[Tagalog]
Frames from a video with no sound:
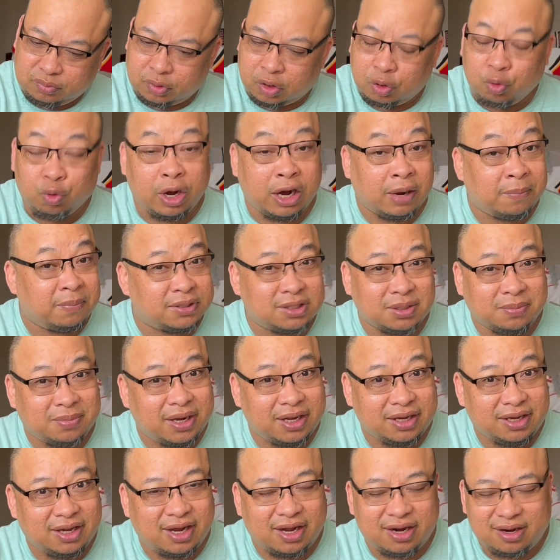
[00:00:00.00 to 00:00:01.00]
Walang
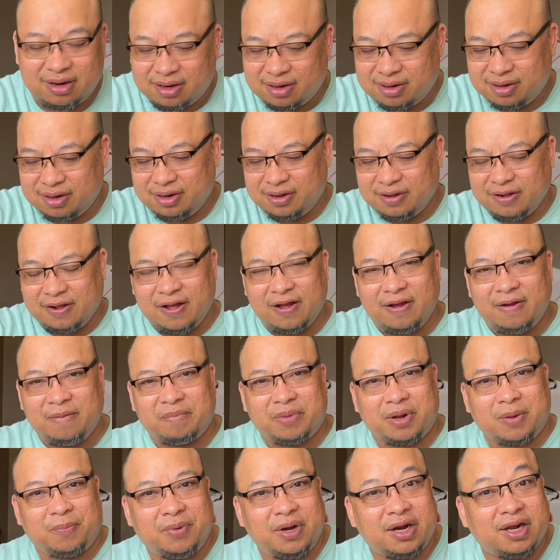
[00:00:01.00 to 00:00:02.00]
masama dyan.
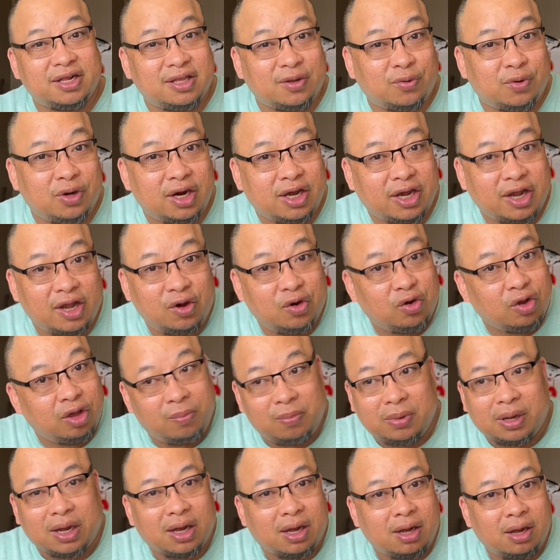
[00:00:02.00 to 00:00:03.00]
Pag pinagtawanan kayo ng
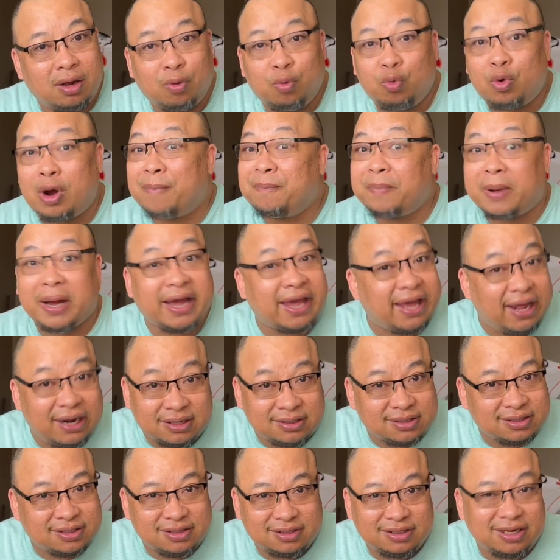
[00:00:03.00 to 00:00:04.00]
iba, wapakels
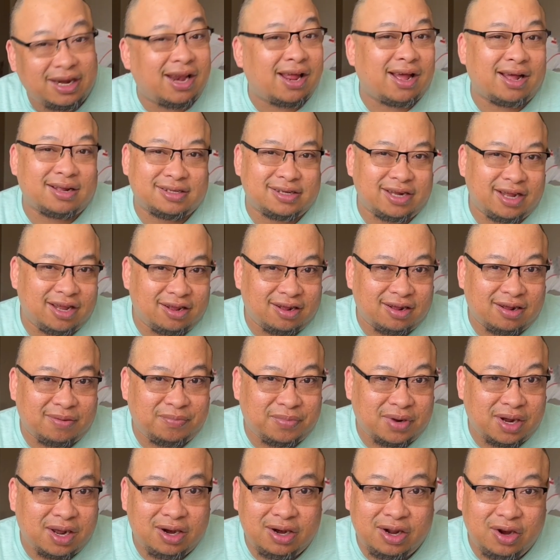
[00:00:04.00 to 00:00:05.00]
sila sa
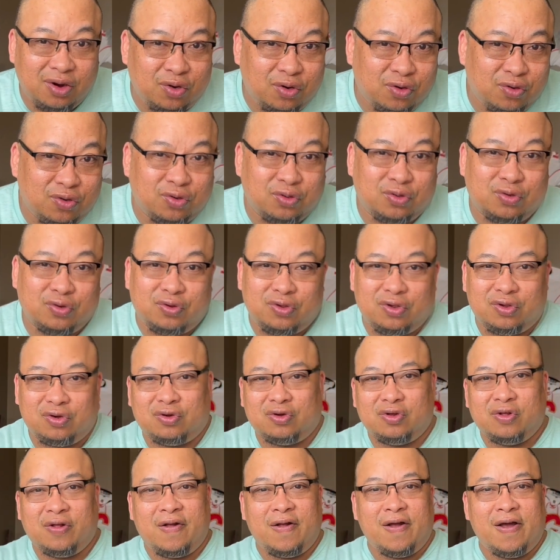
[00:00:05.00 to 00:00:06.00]
mga niluluto nyo.
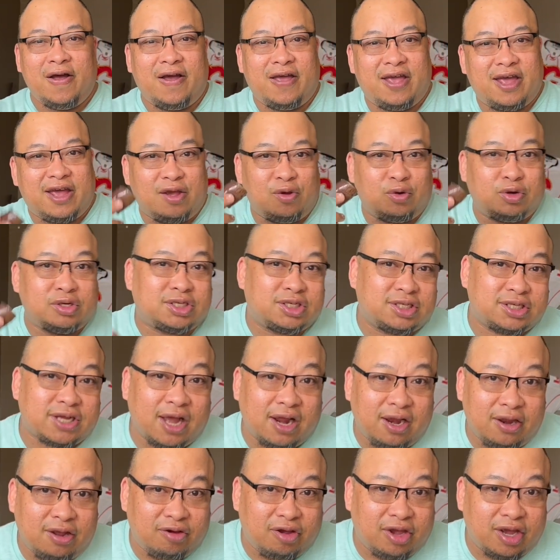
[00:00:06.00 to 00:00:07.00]
Yan yung
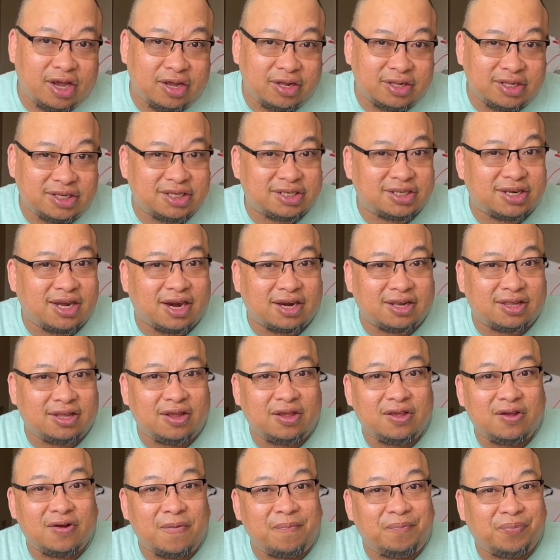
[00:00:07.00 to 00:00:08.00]
style nyo, yan yung diskarte
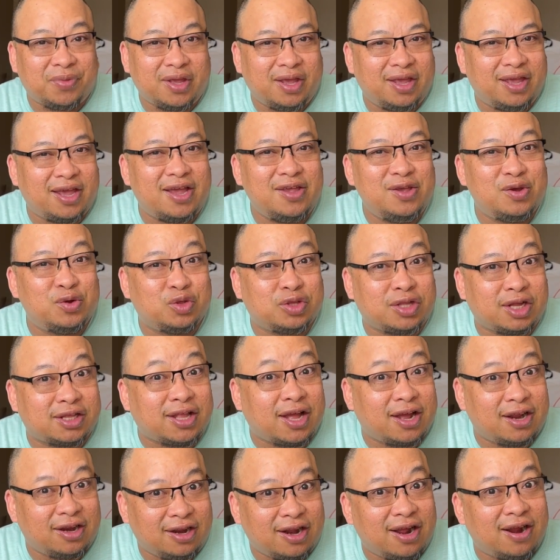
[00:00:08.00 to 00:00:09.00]
nyo. Yan yung
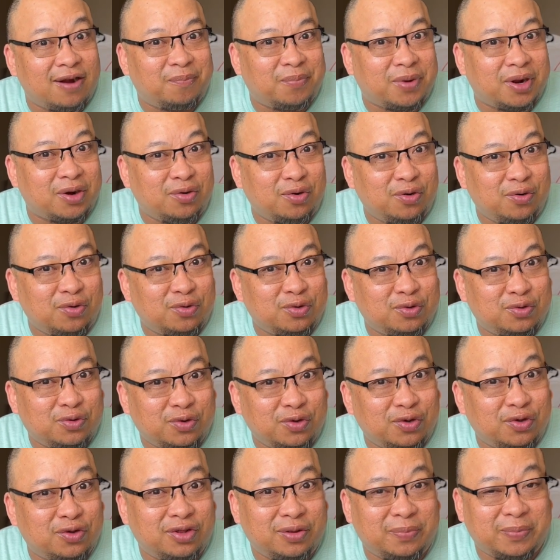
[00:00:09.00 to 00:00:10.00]
tatak ng pagluluto
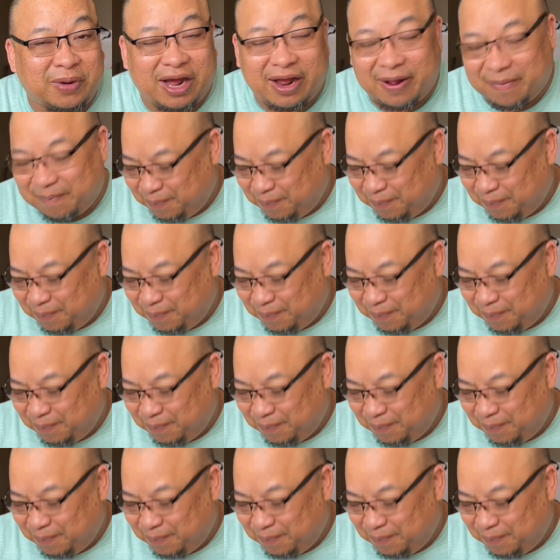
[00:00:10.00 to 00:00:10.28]
nyo, di ba?